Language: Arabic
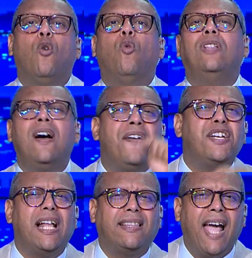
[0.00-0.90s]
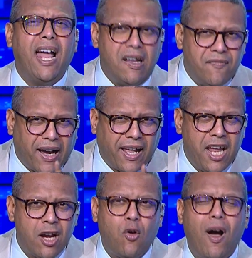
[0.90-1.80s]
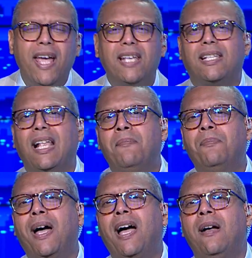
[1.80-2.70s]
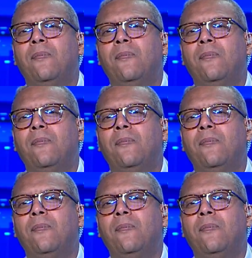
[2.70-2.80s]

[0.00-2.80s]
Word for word: وده فشل تاني فاكرين كويس لما